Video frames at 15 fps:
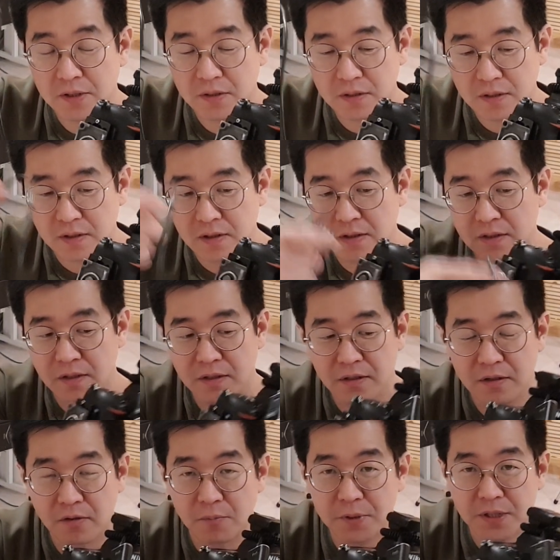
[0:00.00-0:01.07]
그
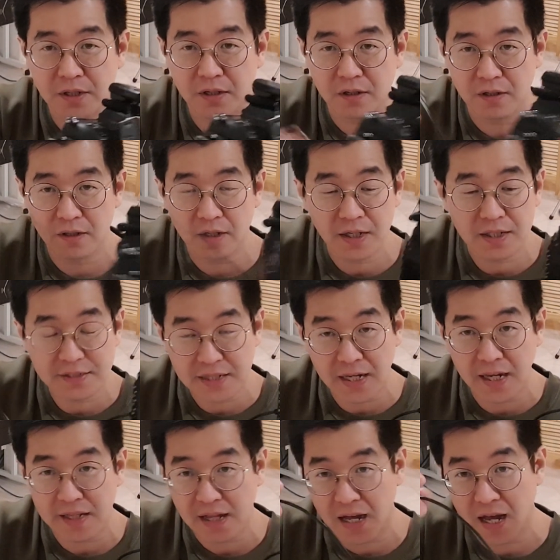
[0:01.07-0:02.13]
컴퓨터
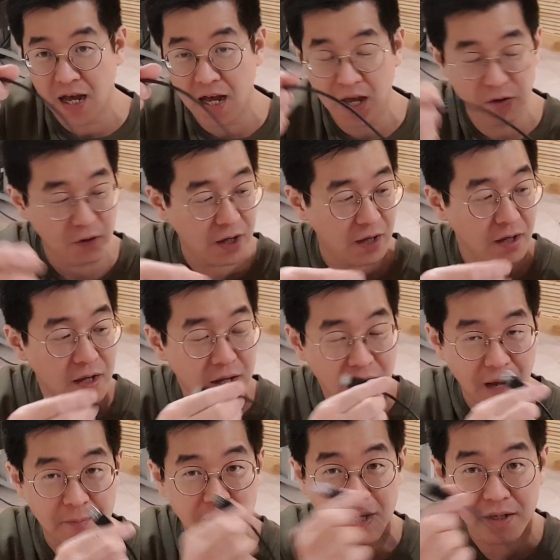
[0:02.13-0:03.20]
연결잭에다가 이게
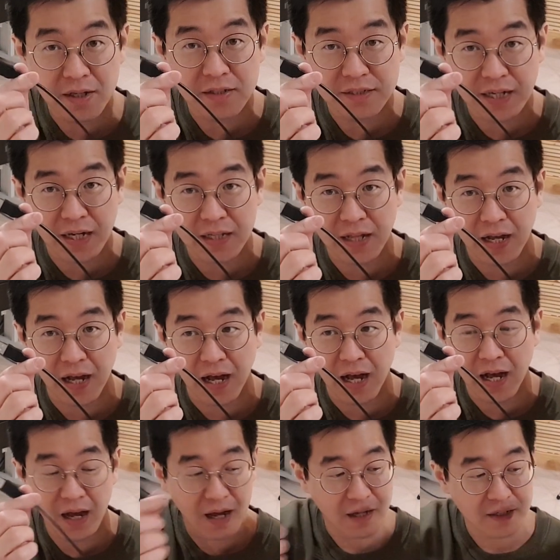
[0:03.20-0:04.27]
카메라
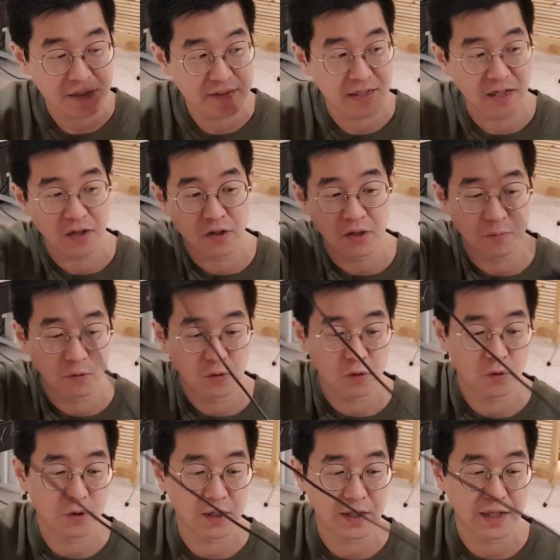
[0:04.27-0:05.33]
연결잭에다가 잭이 기본으로
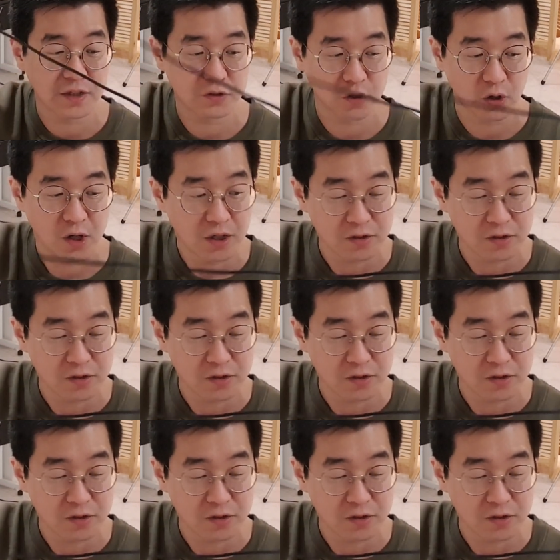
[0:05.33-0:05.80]
이렇게 돼 있죠.